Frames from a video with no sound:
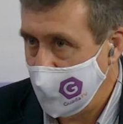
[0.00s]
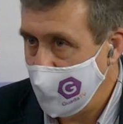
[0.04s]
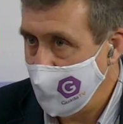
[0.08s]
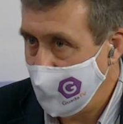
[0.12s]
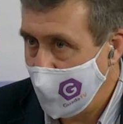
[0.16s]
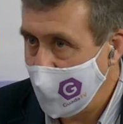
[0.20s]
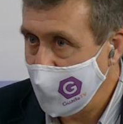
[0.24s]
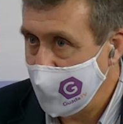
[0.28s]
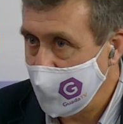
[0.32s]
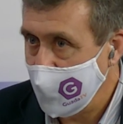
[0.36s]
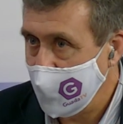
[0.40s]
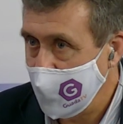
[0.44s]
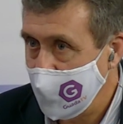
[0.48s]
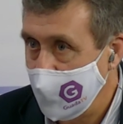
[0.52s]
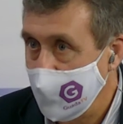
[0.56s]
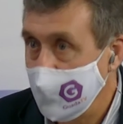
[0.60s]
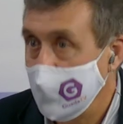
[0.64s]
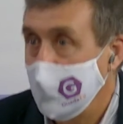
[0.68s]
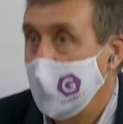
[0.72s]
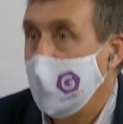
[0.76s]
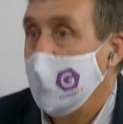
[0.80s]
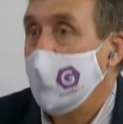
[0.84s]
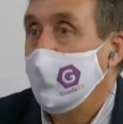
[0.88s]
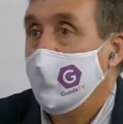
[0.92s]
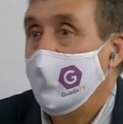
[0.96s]

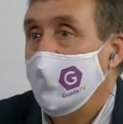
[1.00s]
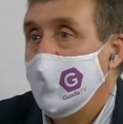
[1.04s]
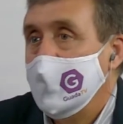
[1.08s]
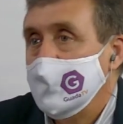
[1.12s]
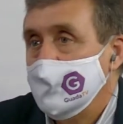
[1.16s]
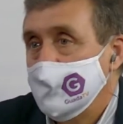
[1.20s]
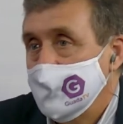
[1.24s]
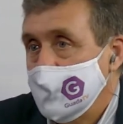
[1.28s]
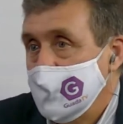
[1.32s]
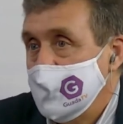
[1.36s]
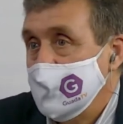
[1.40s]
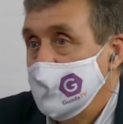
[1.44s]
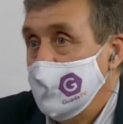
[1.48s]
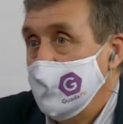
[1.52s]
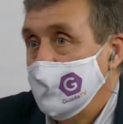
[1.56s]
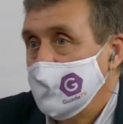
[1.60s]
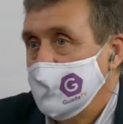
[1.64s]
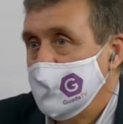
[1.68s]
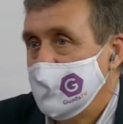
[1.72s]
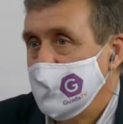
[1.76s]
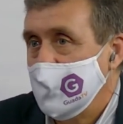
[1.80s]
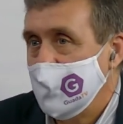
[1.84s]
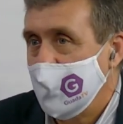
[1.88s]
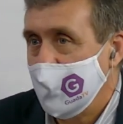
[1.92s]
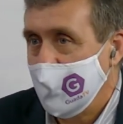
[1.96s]
demanda algo más, no sé si los
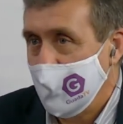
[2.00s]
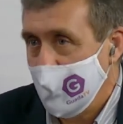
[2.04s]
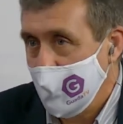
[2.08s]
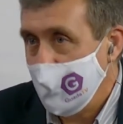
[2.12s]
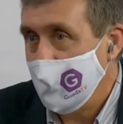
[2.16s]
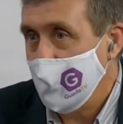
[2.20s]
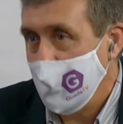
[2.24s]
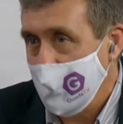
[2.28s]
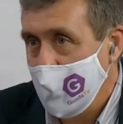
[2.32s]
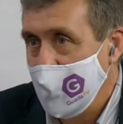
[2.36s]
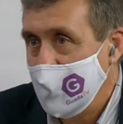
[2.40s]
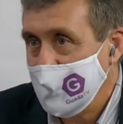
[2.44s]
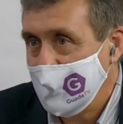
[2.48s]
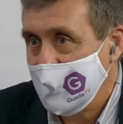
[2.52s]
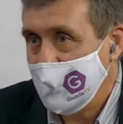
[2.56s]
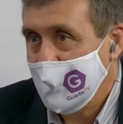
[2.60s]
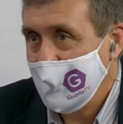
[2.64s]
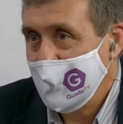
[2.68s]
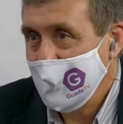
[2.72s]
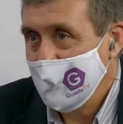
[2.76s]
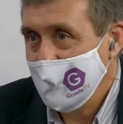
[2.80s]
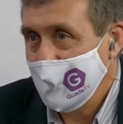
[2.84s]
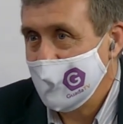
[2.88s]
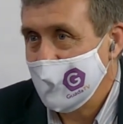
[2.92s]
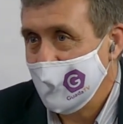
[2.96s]
65, pero más,
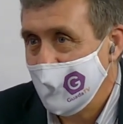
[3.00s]
más